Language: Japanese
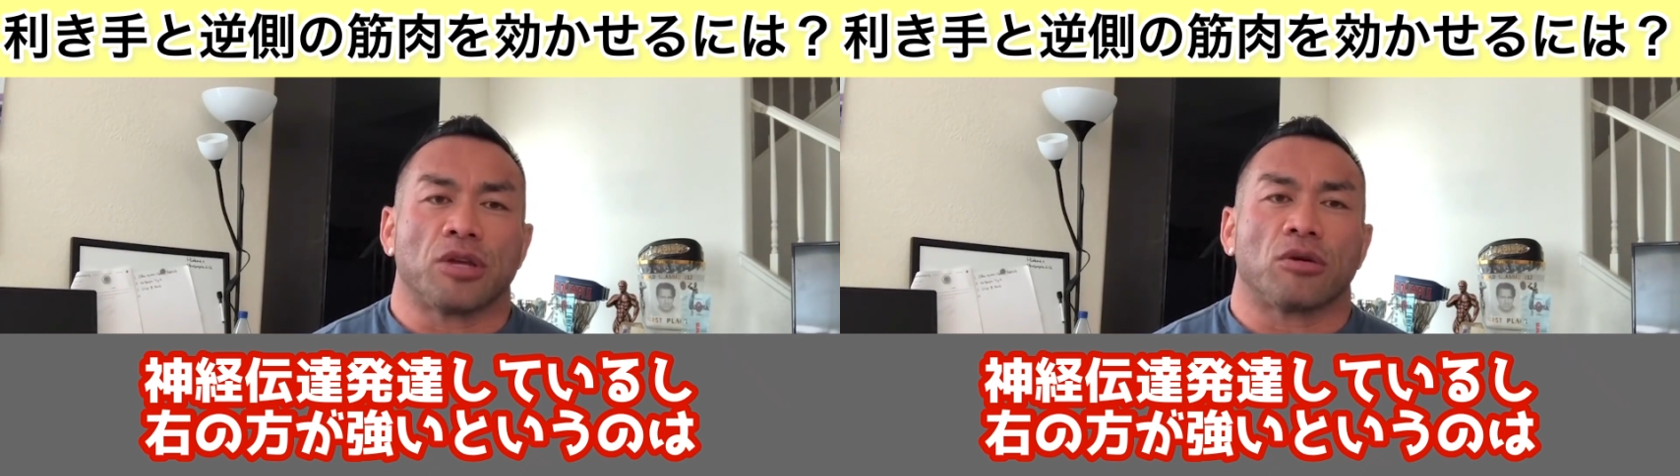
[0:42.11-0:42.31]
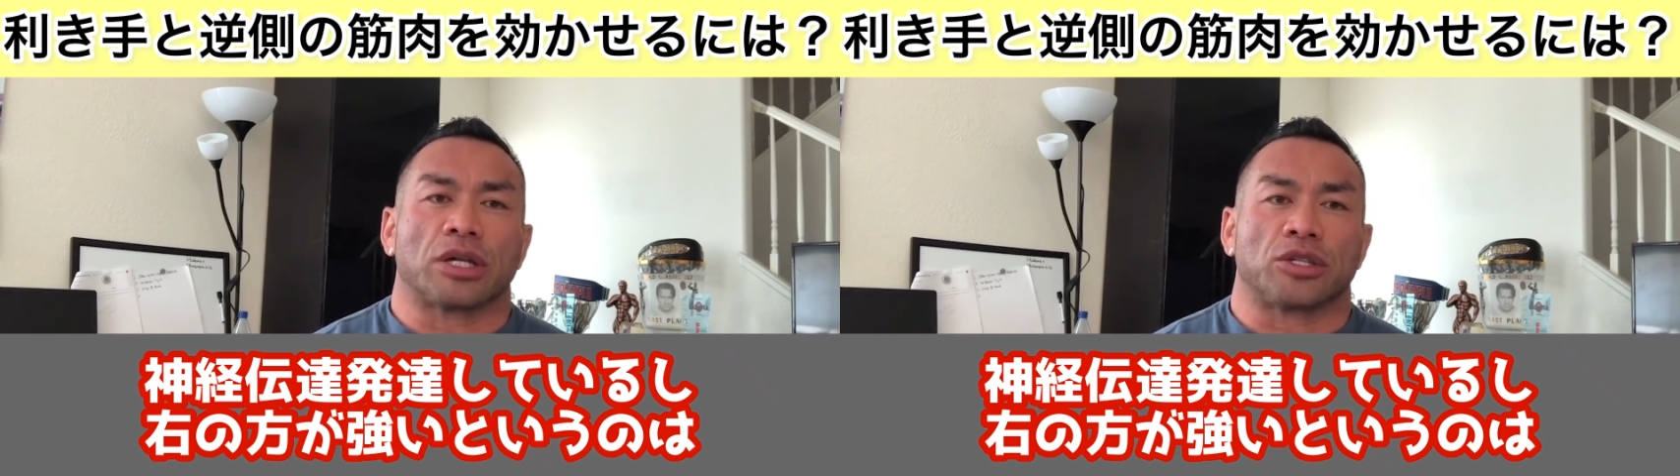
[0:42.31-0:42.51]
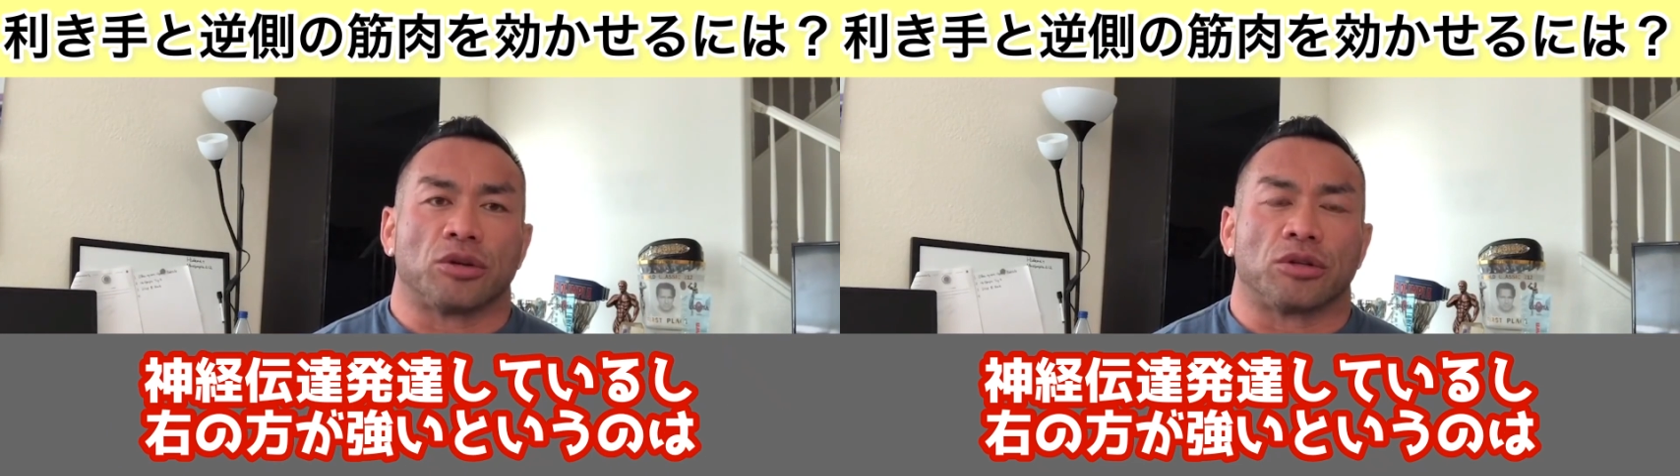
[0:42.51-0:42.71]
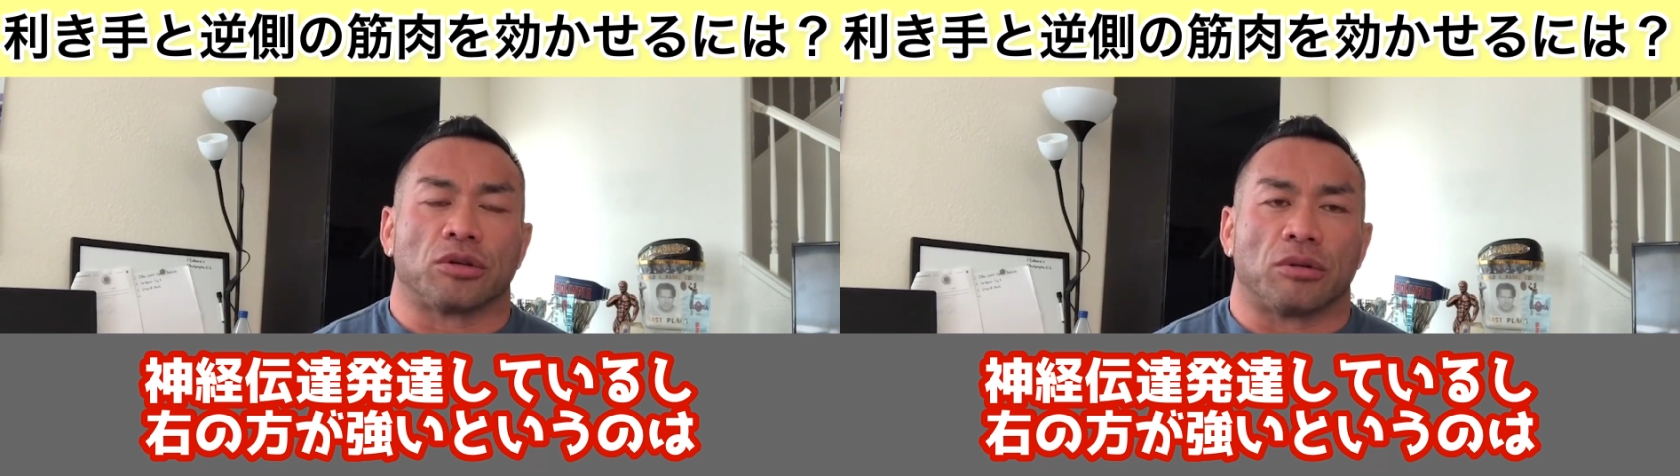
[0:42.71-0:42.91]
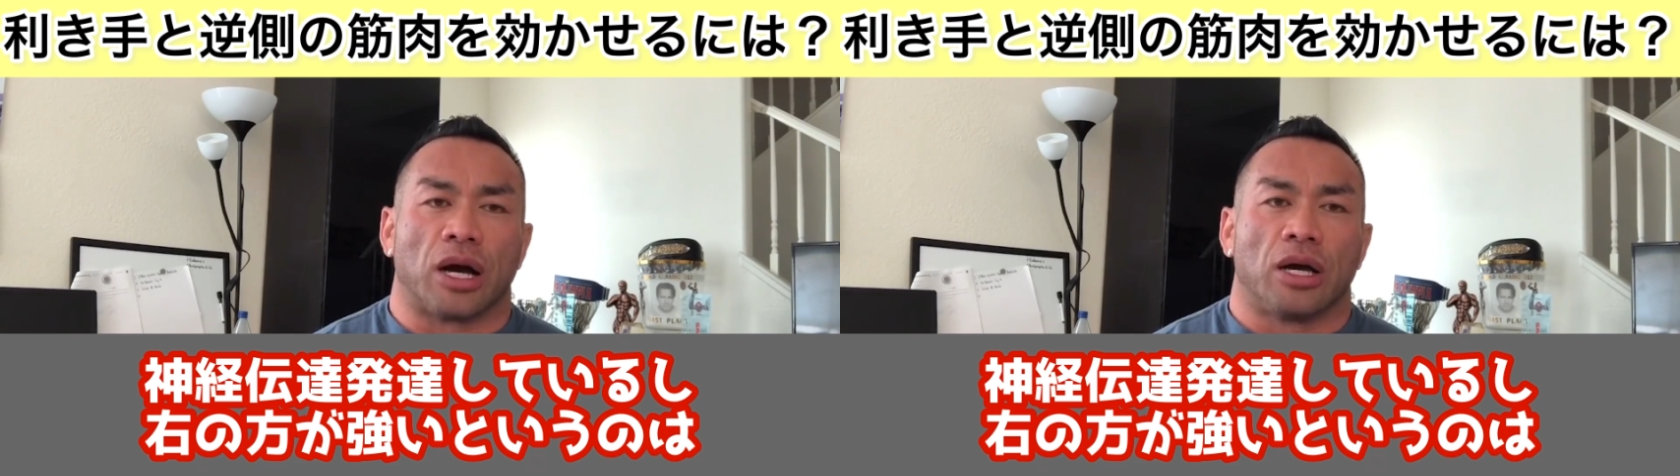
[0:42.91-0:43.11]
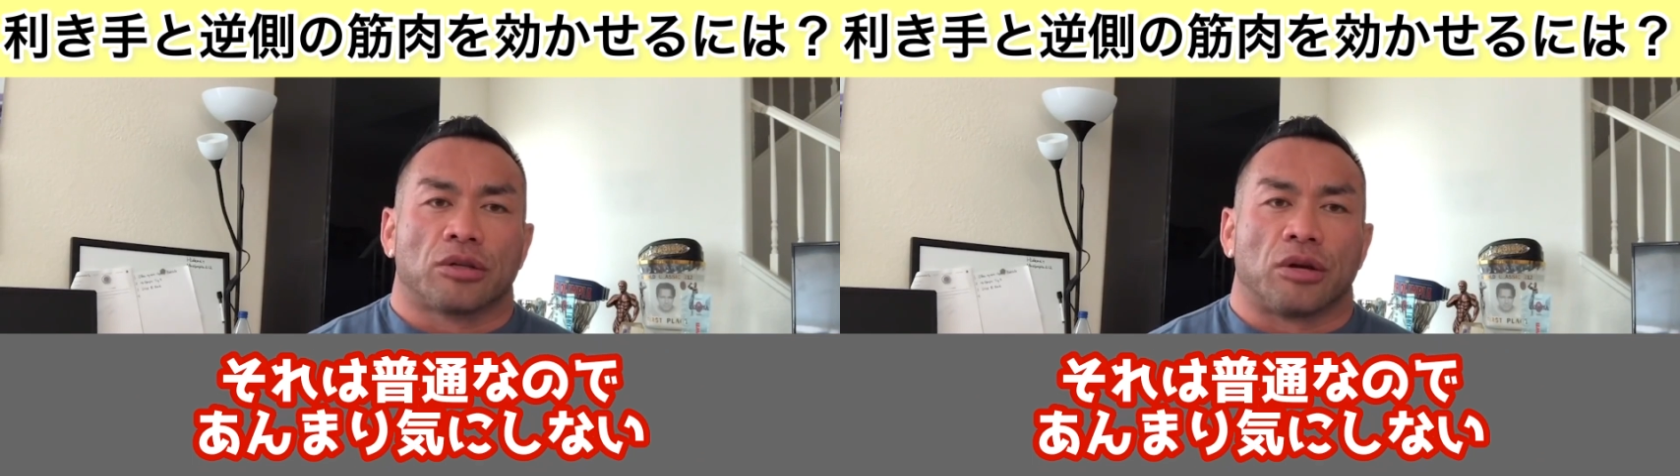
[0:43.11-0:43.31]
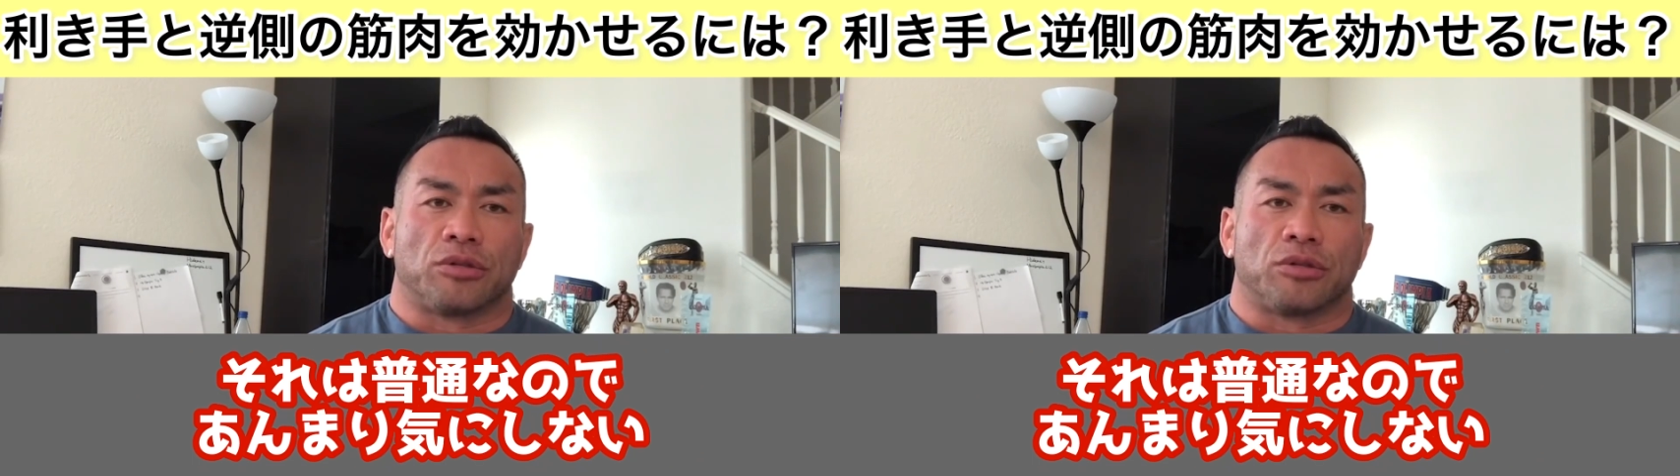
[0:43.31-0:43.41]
右の方が強いっていうのは、それ